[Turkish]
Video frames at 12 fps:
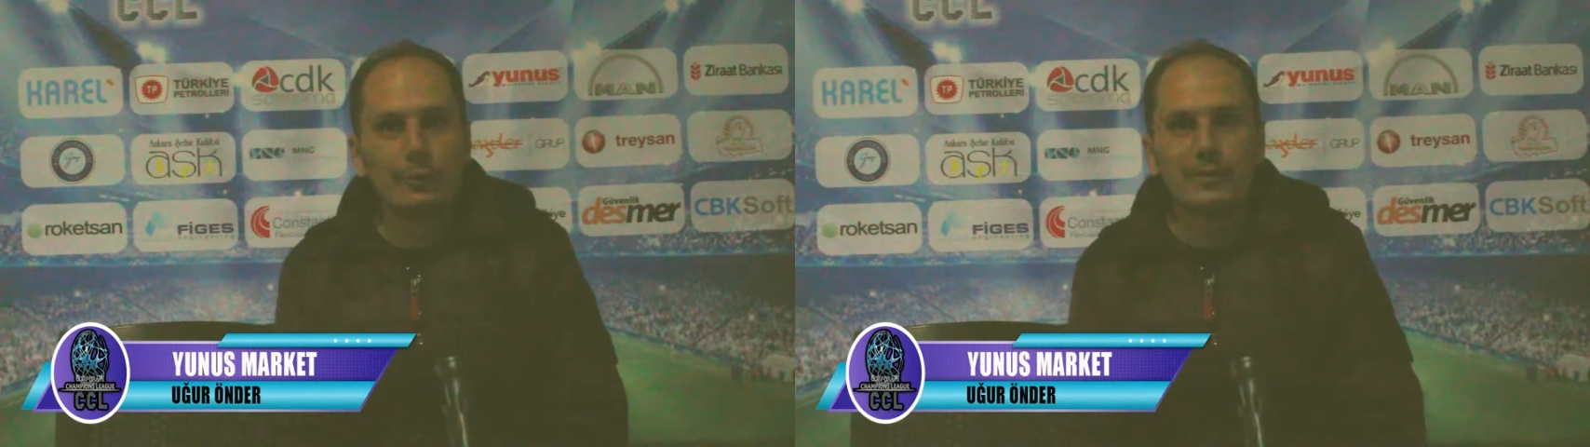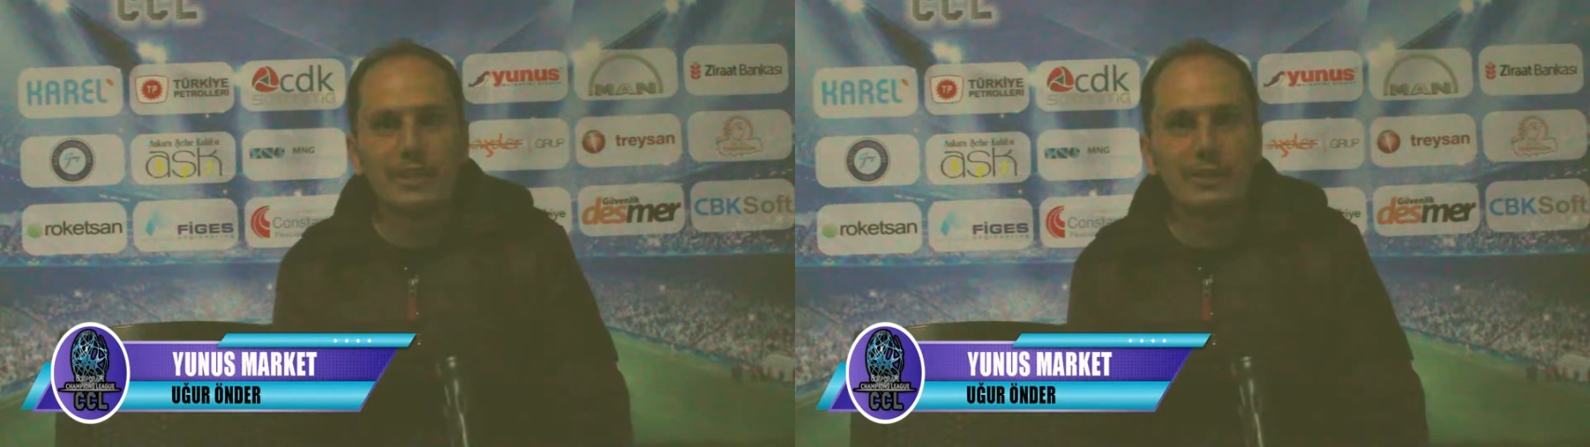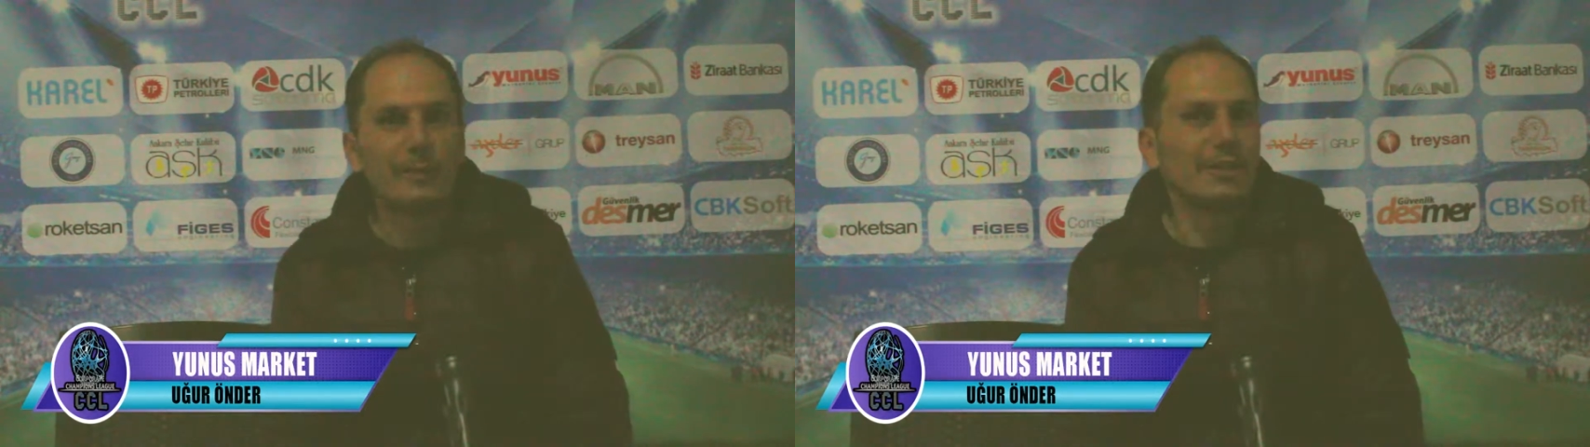
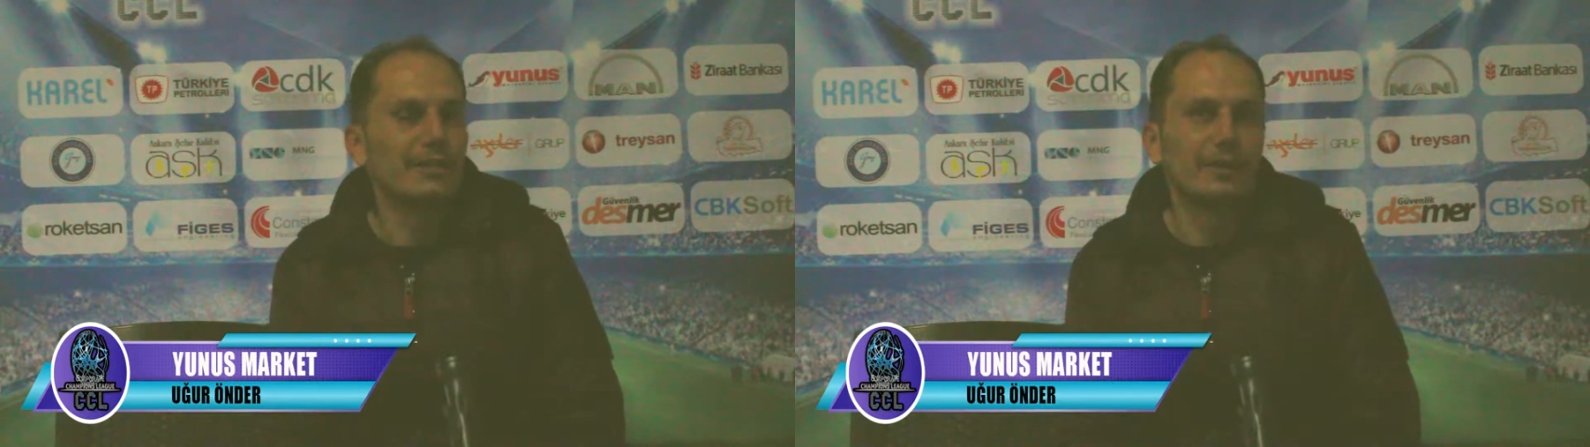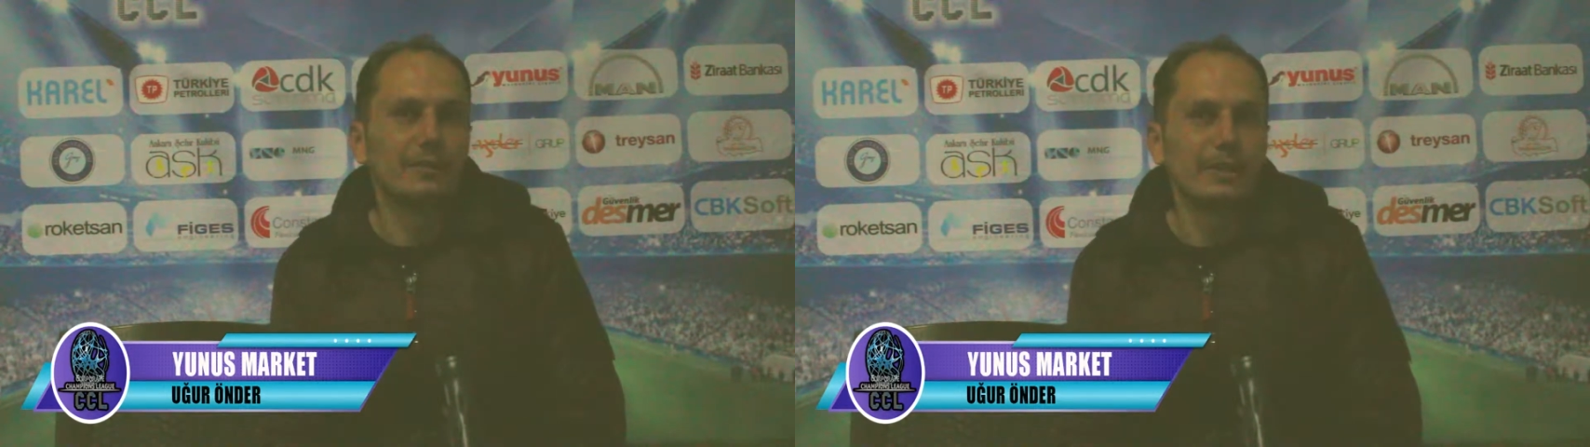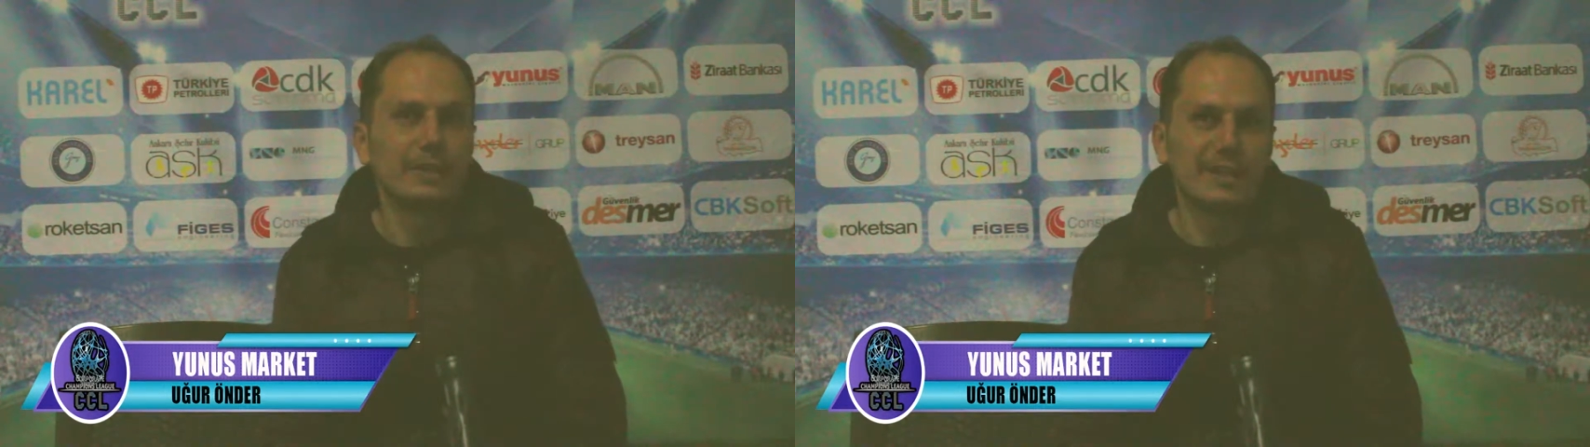Önümüzdeki
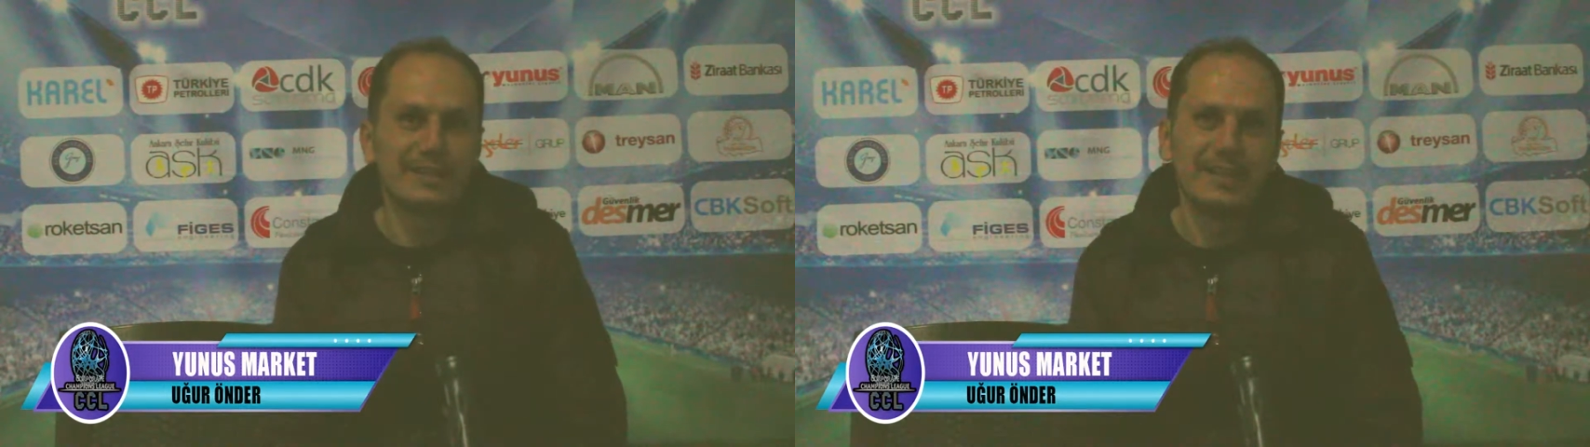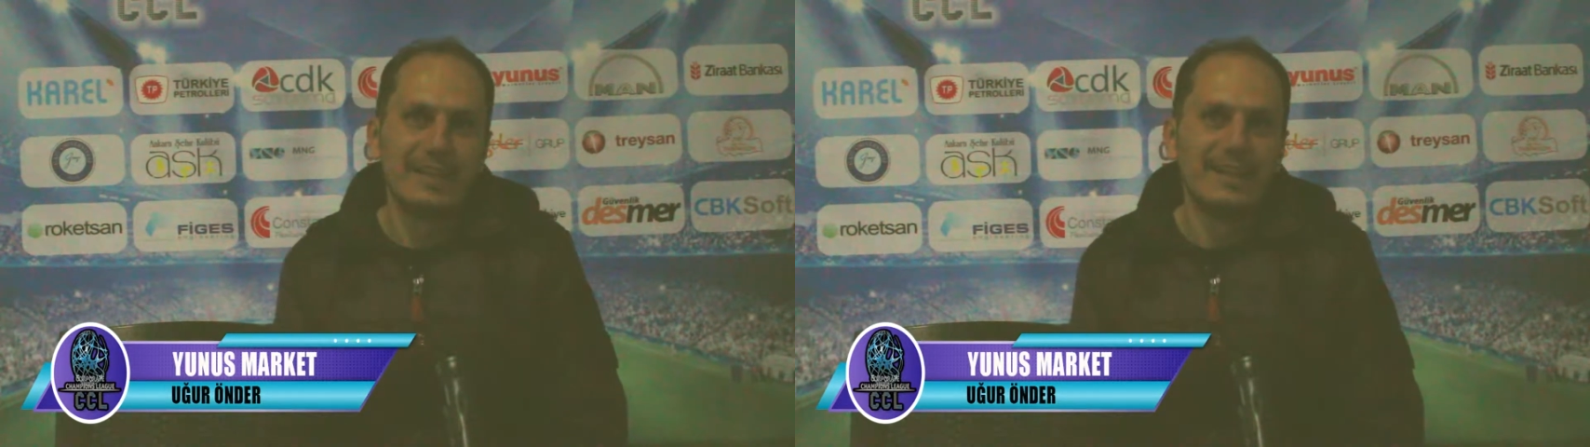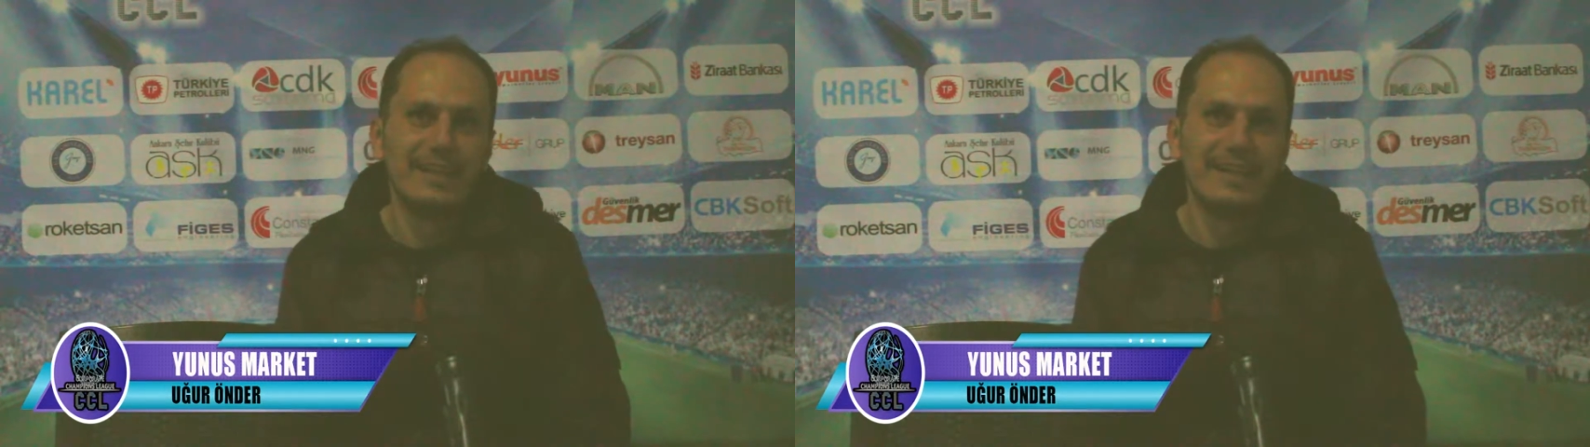maçlara bakacağız.